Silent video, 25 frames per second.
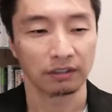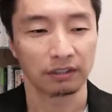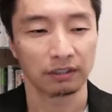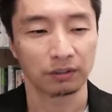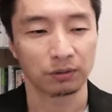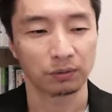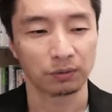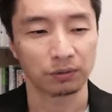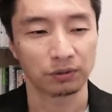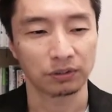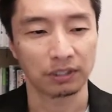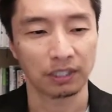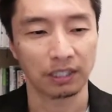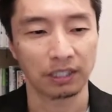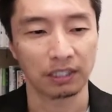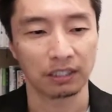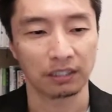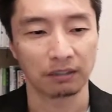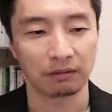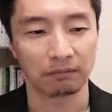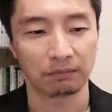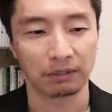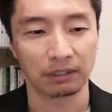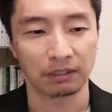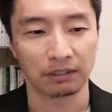でそし
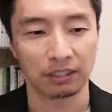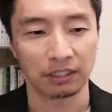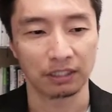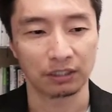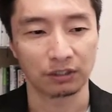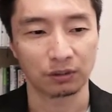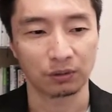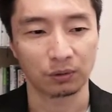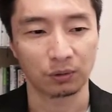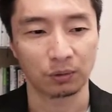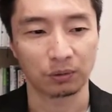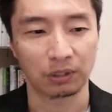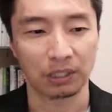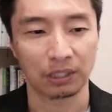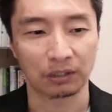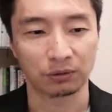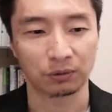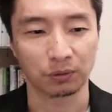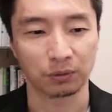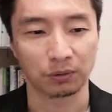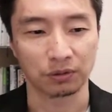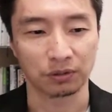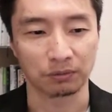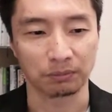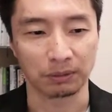て、まあ、リストを獲
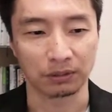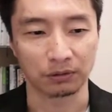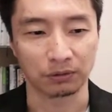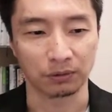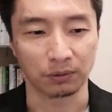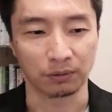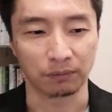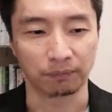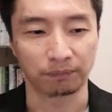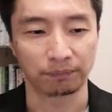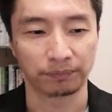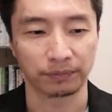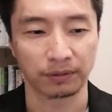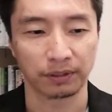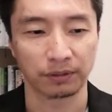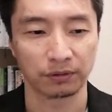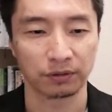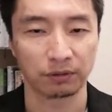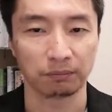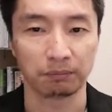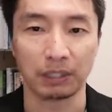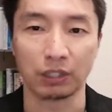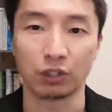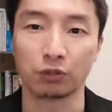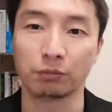得しますと。要
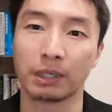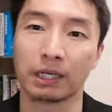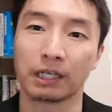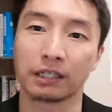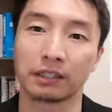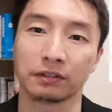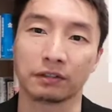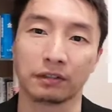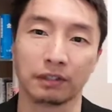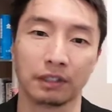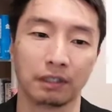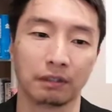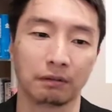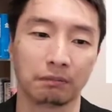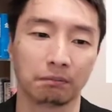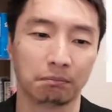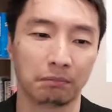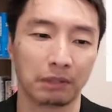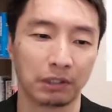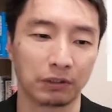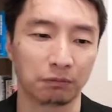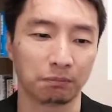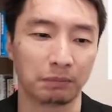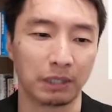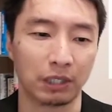するにメルマガですね。
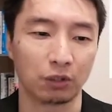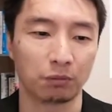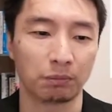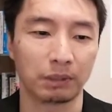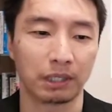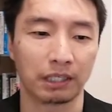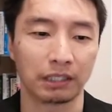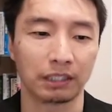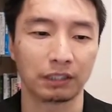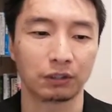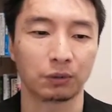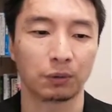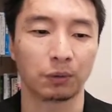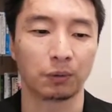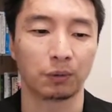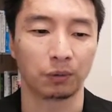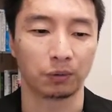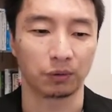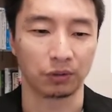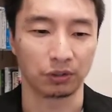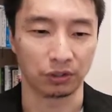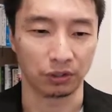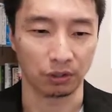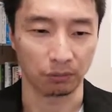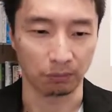まずメルマガに登
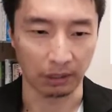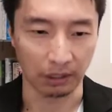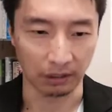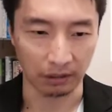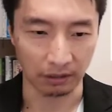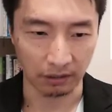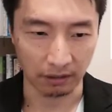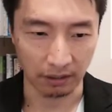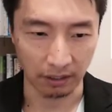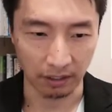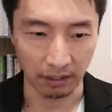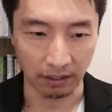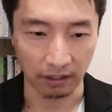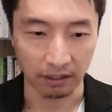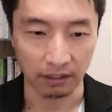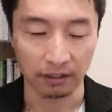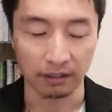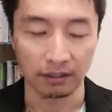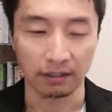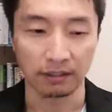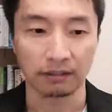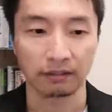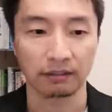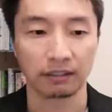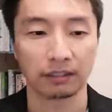録してもらって、
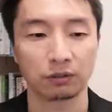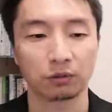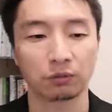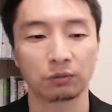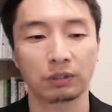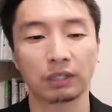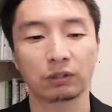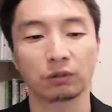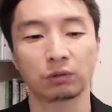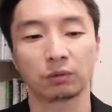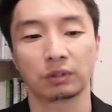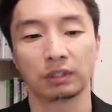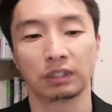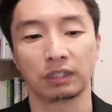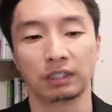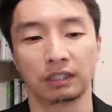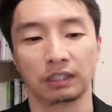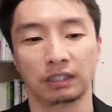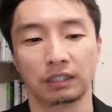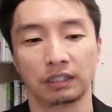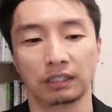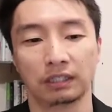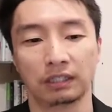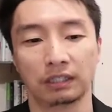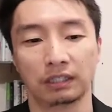でその後
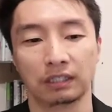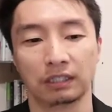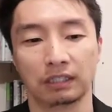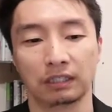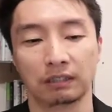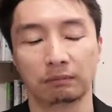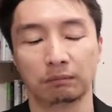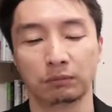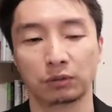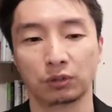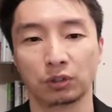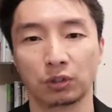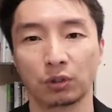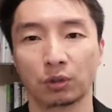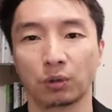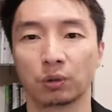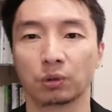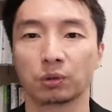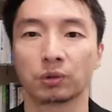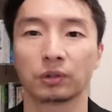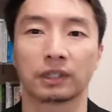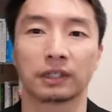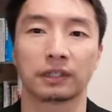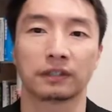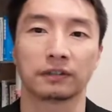に無
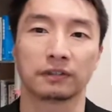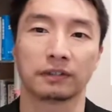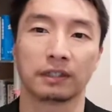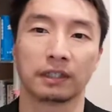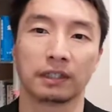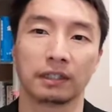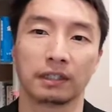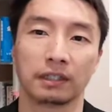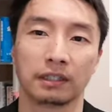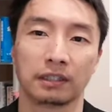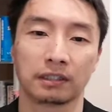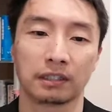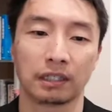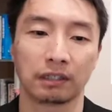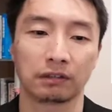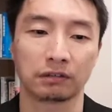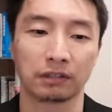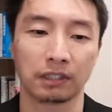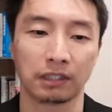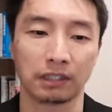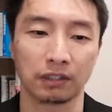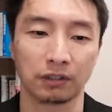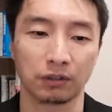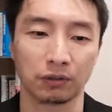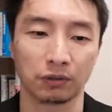料とかですね、比較
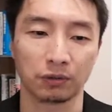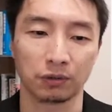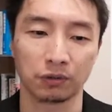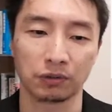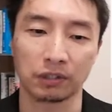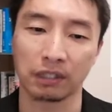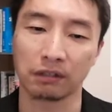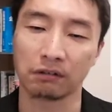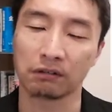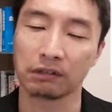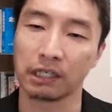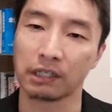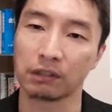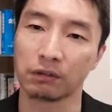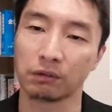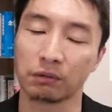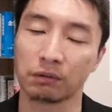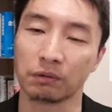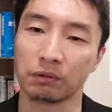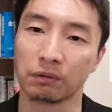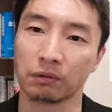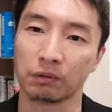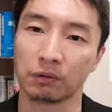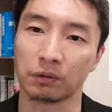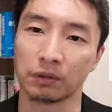的数千ぐらい
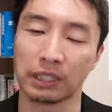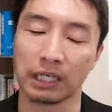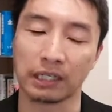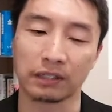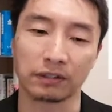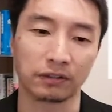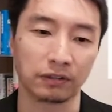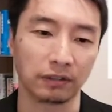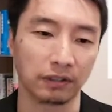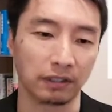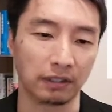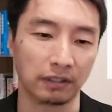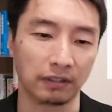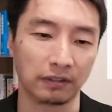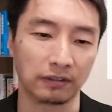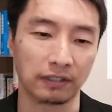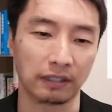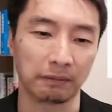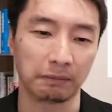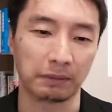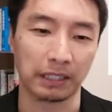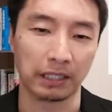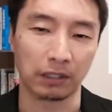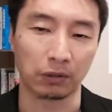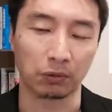の安い
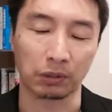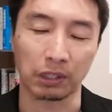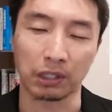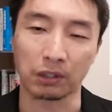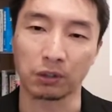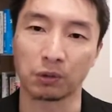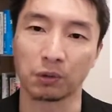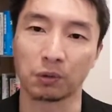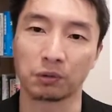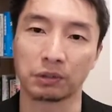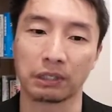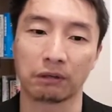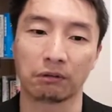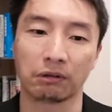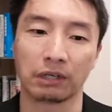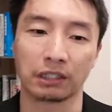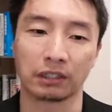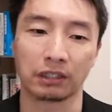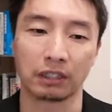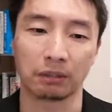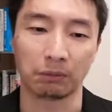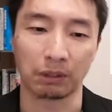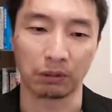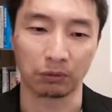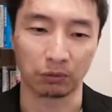セミナーとか教材を
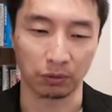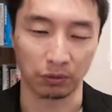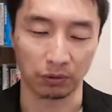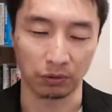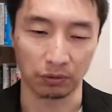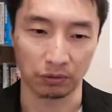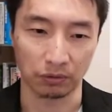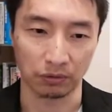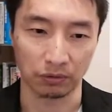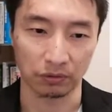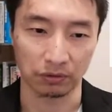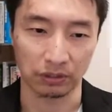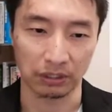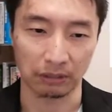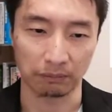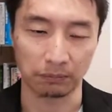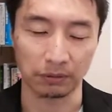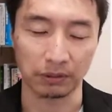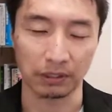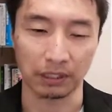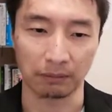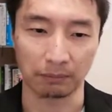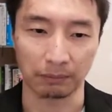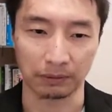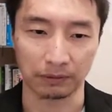買ってもらうという
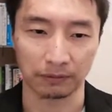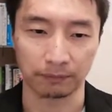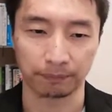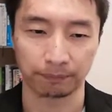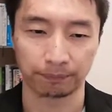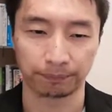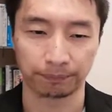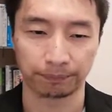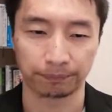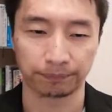ステップになります。